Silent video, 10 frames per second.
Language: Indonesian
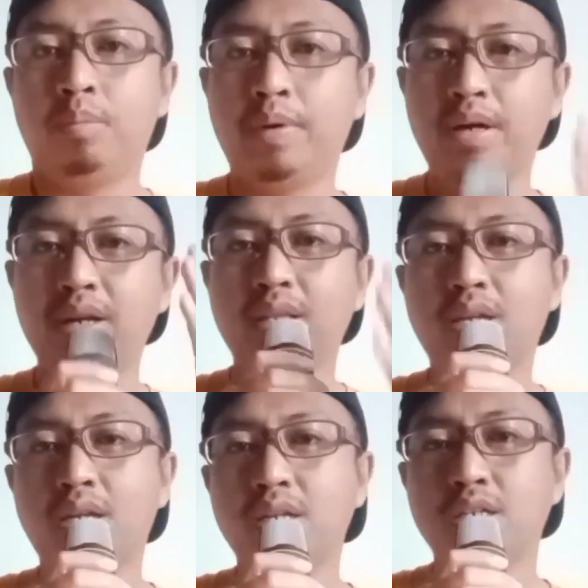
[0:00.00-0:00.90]

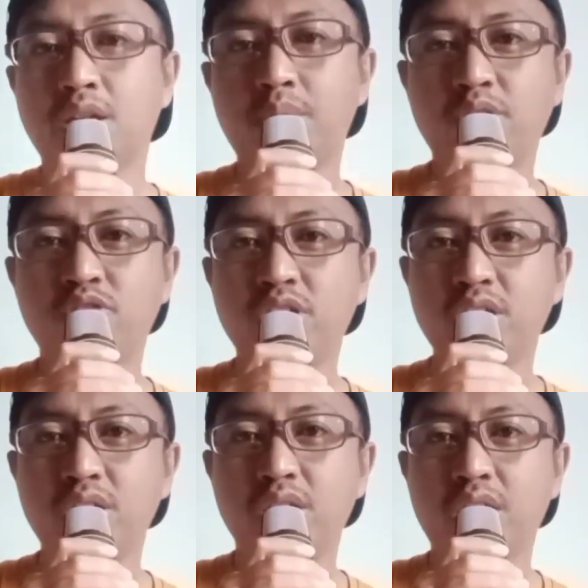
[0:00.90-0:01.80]
Berita dari Sabah
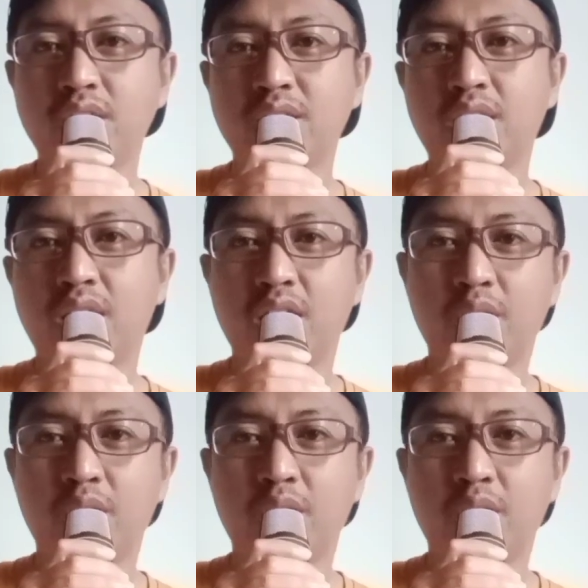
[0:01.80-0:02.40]
FC yang tidak